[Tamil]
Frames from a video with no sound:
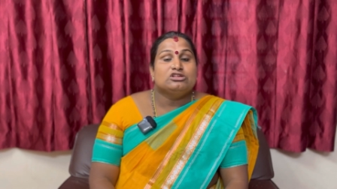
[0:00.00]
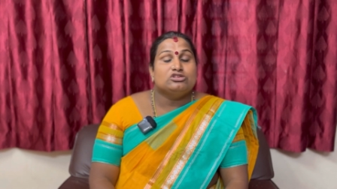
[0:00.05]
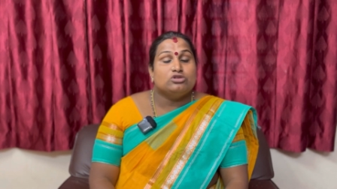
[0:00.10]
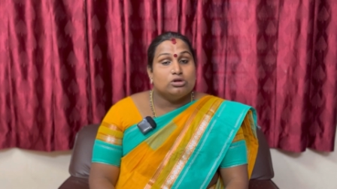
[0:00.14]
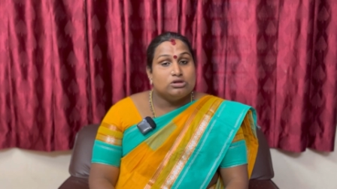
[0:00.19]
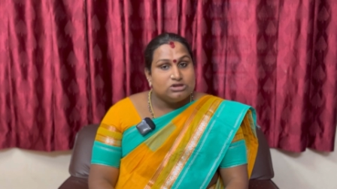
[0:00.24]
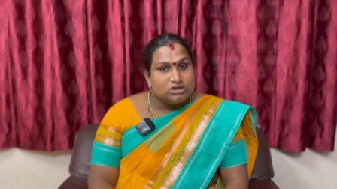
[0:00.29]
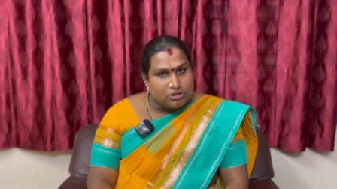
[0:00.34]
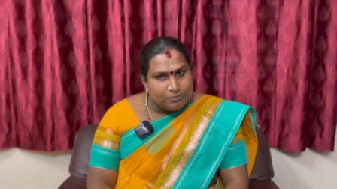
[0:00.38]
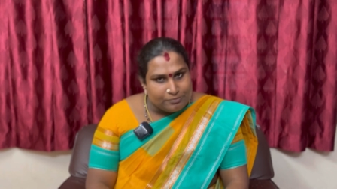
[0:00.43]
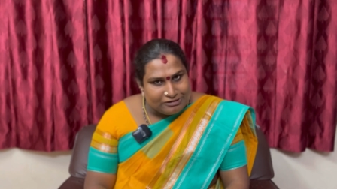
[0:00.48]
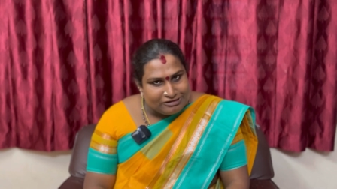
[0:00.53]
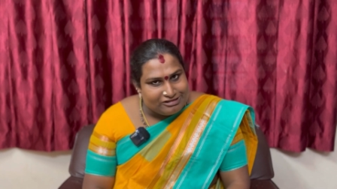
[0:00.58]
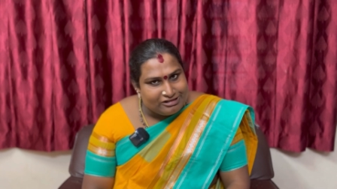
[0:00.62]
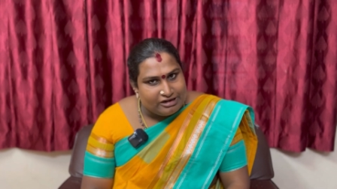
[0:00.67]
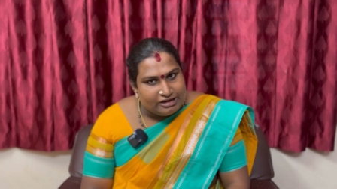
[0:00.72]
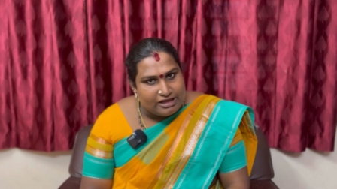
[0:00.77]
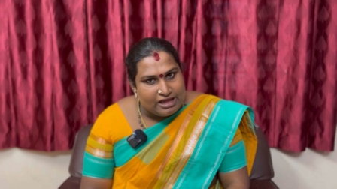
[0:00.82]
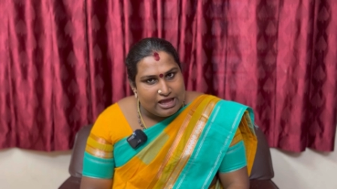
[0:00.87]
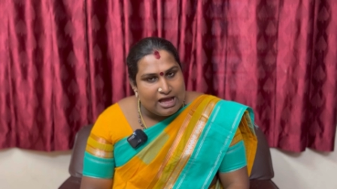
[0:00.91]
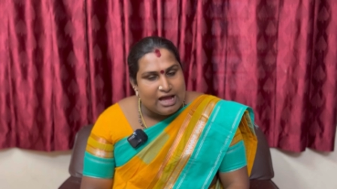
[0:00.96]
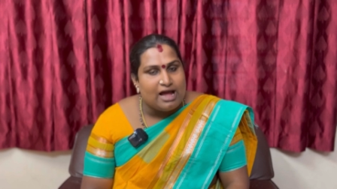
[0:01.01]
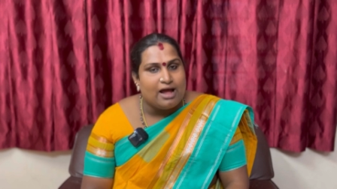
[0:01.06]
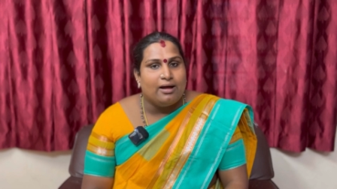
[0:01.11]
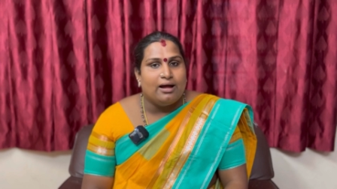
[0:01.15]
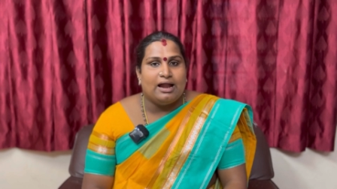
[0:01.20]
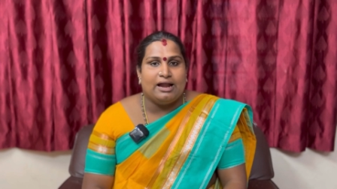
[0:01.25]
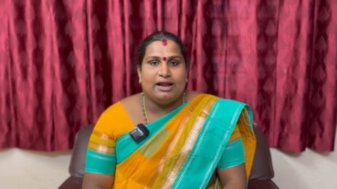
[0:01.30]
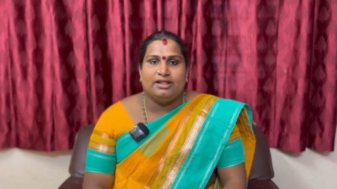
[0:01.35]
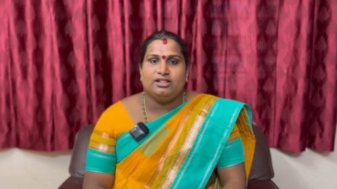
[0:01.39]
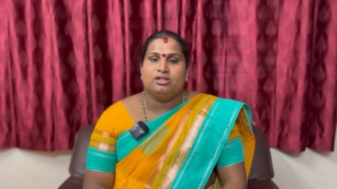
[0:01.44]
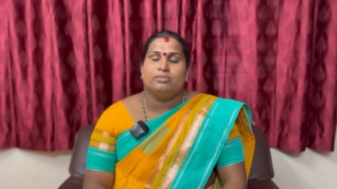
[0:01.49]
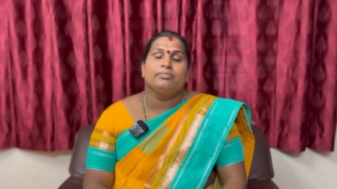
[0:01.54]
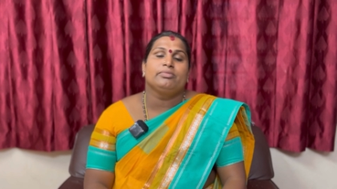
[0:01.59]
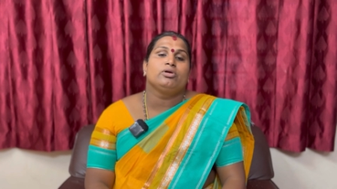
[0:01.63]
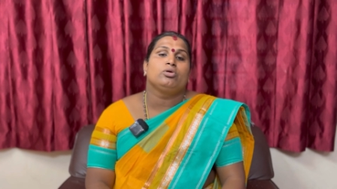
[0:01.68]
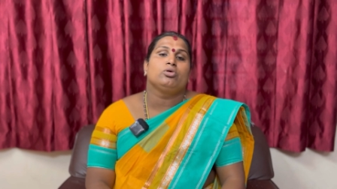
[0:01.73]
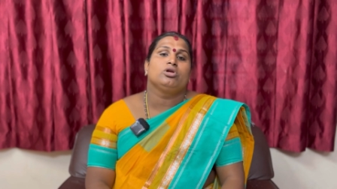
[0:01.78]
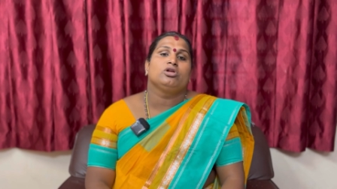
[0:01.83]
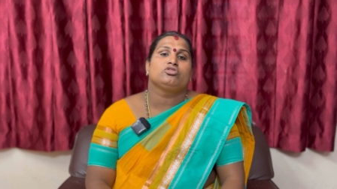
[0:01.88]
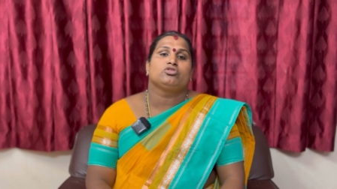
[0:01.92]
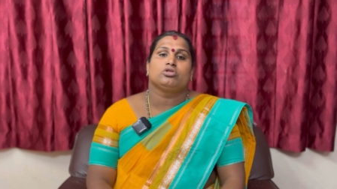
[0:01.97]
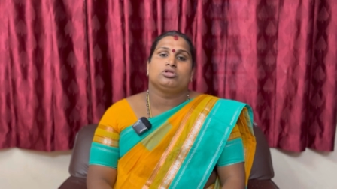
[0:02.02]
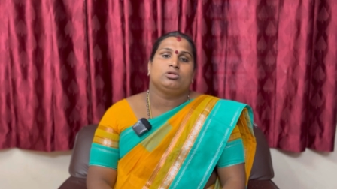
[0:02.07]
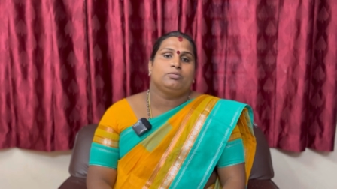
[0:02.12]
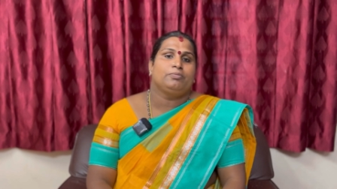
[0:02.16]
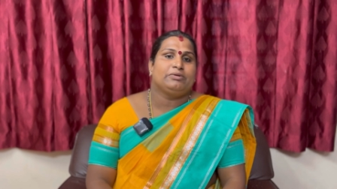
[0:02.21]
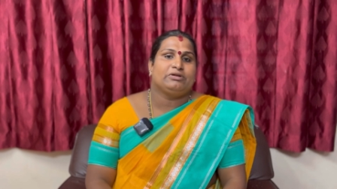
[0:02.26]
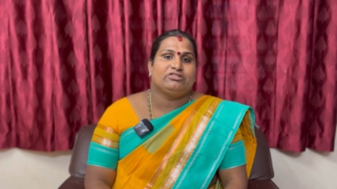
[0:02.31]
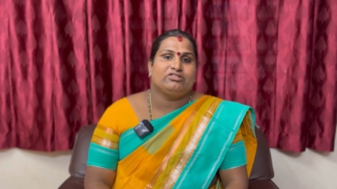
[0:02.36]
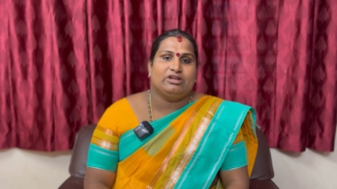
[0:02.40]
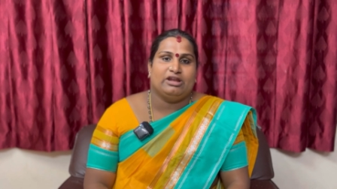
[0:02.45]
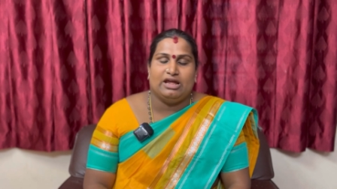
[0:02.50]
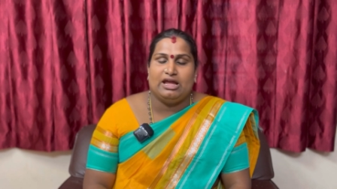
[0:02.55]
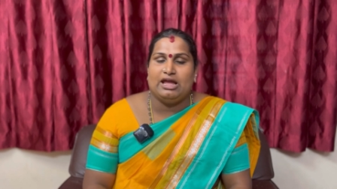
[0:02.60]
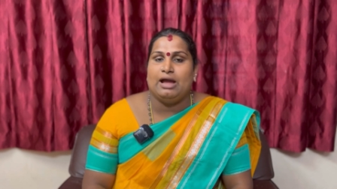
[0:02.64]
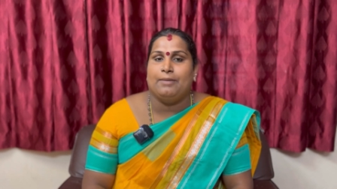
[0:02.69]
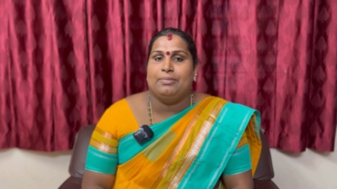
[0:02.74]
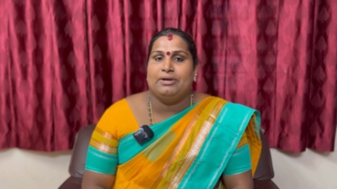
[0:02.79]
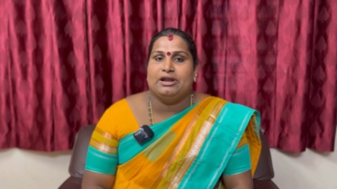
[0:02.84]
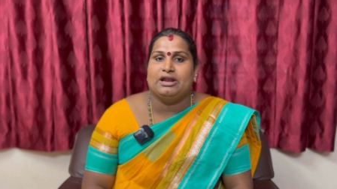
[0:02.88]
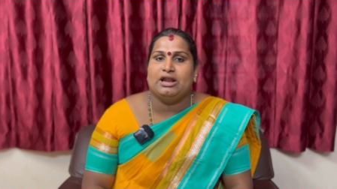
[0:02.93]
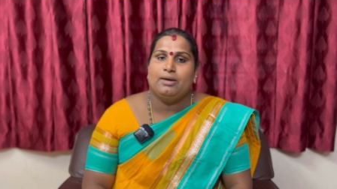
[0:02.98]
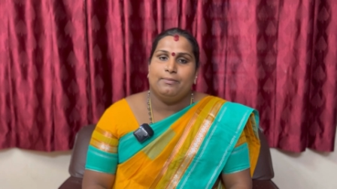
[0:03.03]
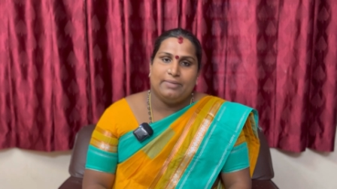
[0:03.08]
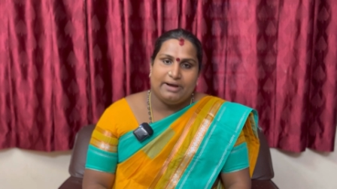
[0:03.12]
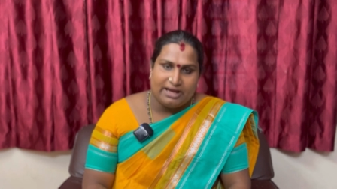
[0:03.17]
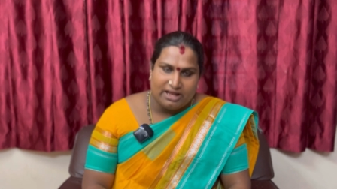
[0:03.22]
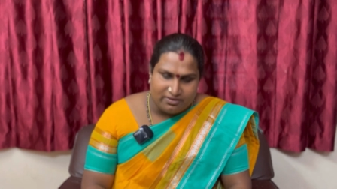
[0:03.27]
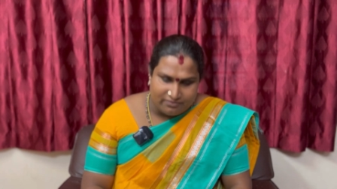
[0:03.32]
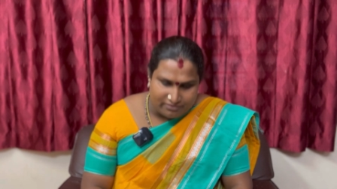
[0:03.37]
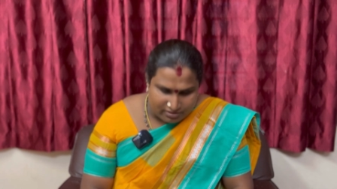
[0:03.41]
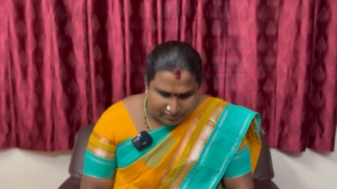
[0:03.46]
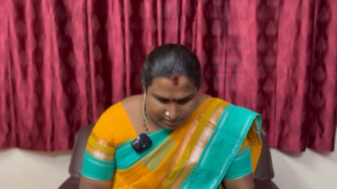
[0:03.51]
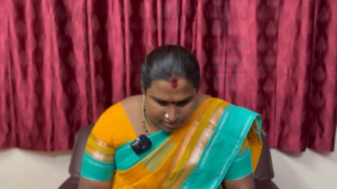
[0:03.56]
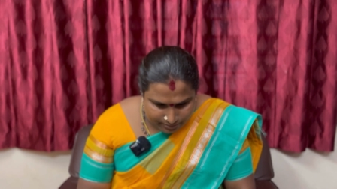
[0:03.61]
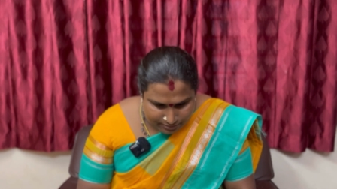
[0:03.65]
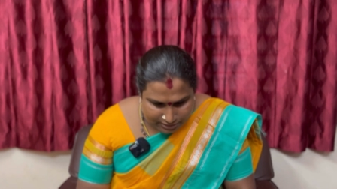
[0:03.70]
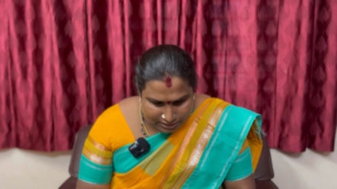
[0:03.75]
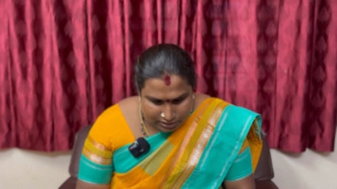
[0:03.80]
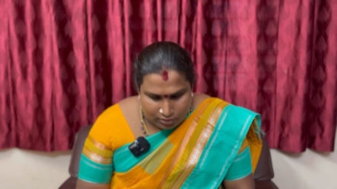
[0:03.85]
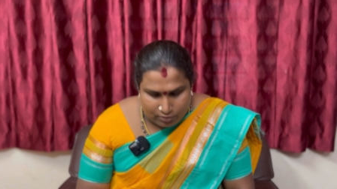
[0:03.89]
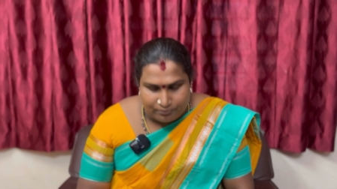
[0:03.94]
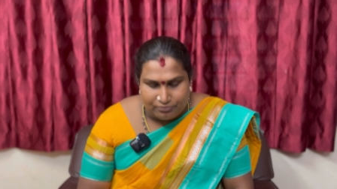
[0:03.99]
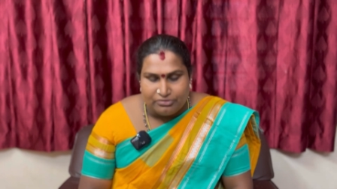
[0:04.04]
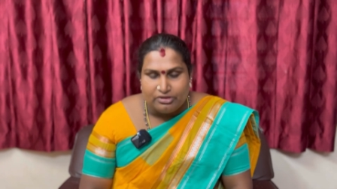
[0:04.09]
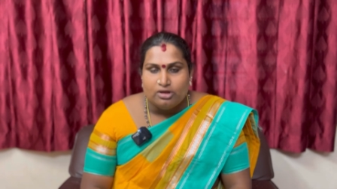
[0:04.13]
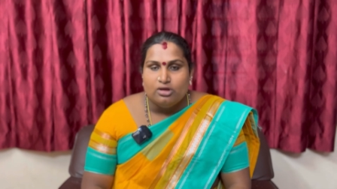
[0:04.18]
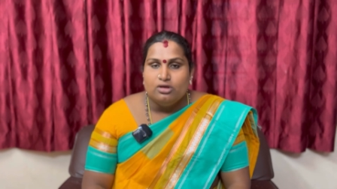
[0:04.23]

சொத்து பிரச்சனையா அண்ணன் தம்பிக்குள்ளே சொத்து பிரச்சனை அப்படின்னா பைரவரை வழிபடணும்